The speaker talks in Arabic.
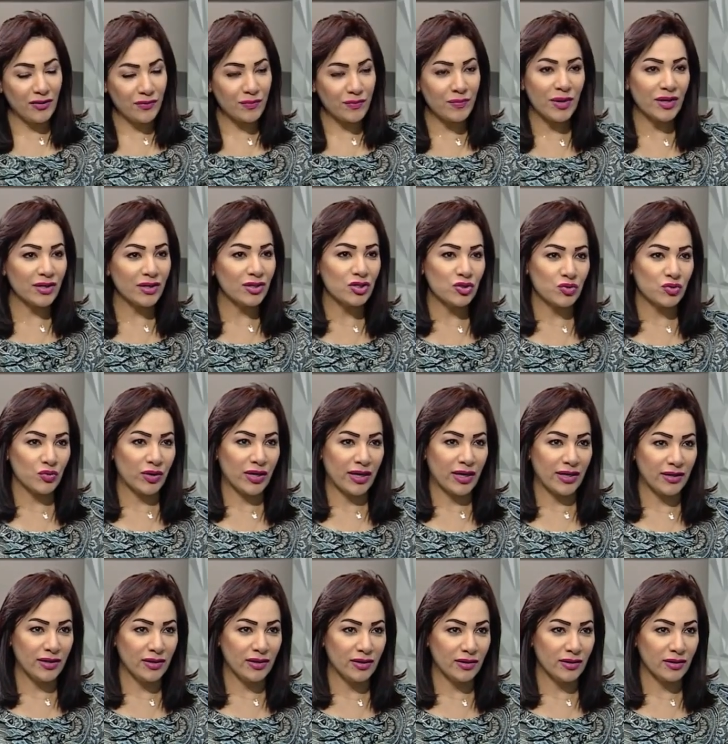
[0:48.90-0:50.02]
بصي هو
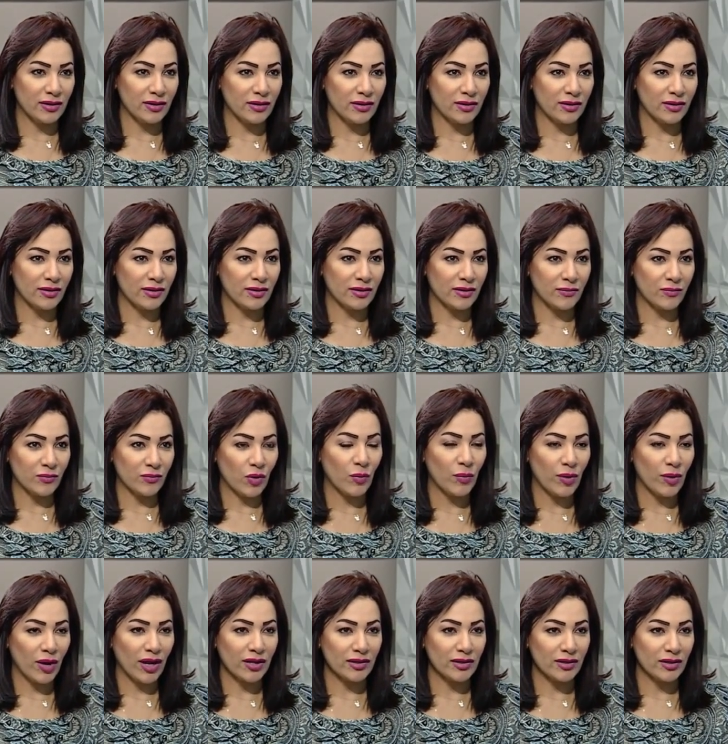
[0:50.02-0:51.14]
مرض السكر احنا عندنا
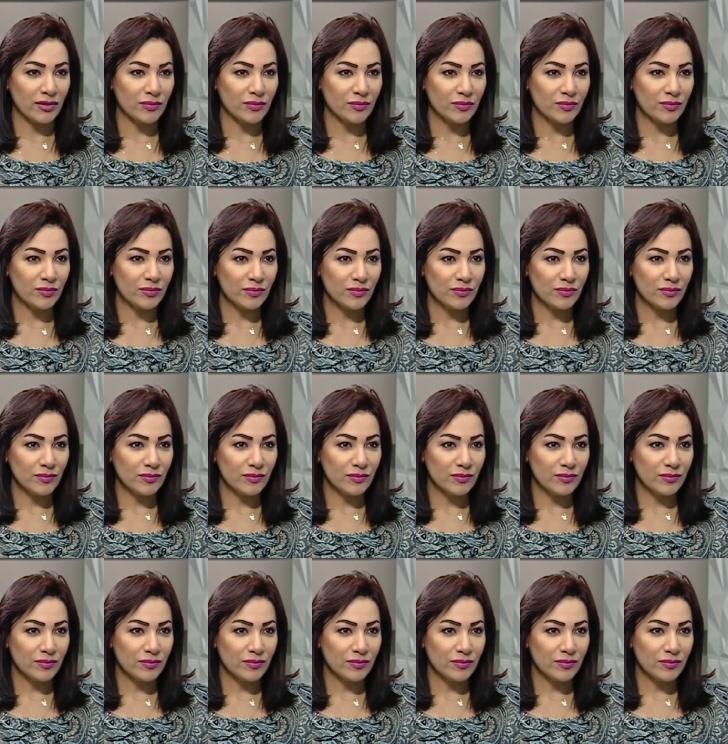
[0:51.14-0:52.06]
تايب 1 وتايب 2